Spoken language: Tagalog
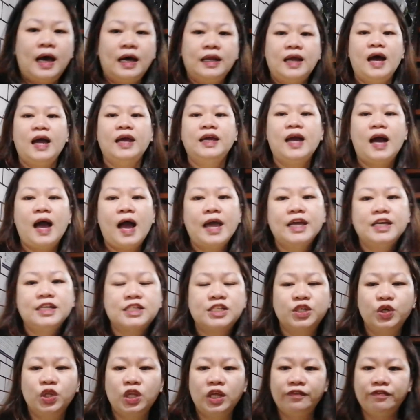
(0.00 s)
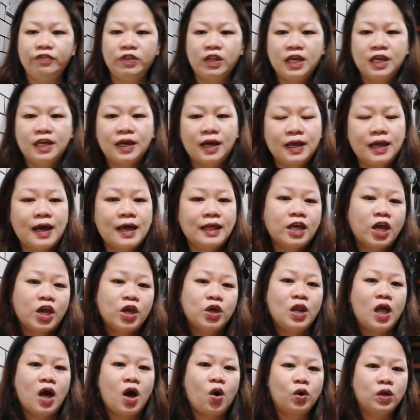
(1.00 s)
Ayan. Hi guys! Good evening! Ayan,
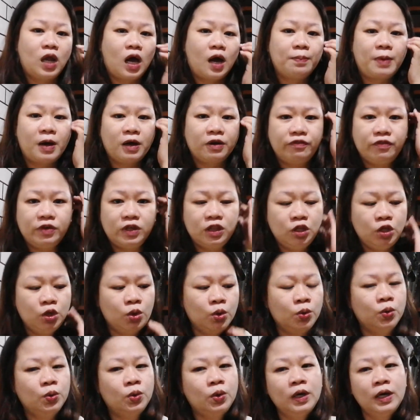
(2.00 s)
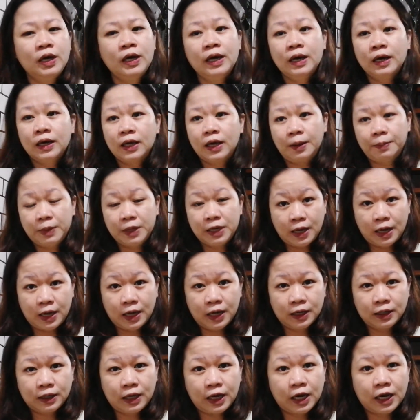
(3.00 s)
ngayon lang ako nakapag-video. Gabi
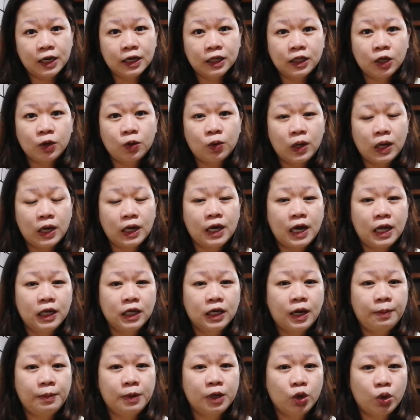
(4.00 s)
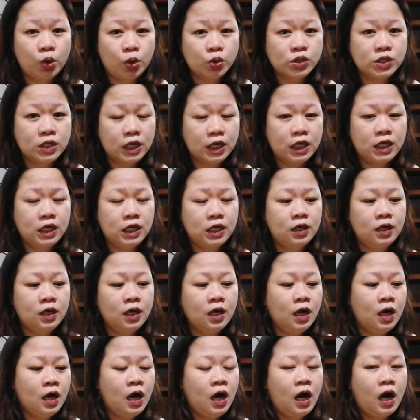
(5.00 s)
na. Kararating ko lang galing kaming grocery.
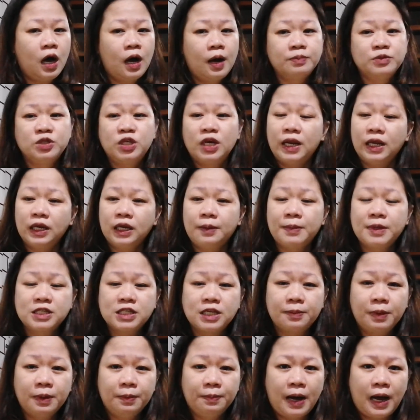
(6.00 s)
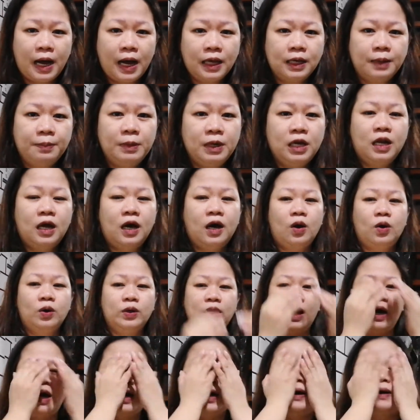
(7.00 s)
Um, diyan lang naman sa baba, namili lang ako
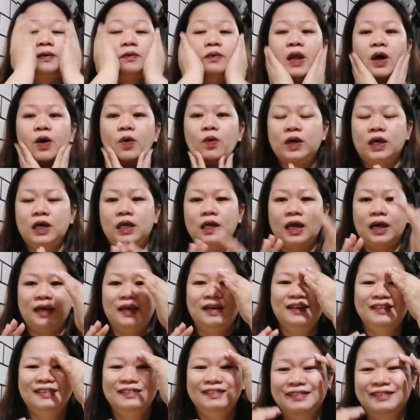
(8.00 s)
ng wala akong kilay.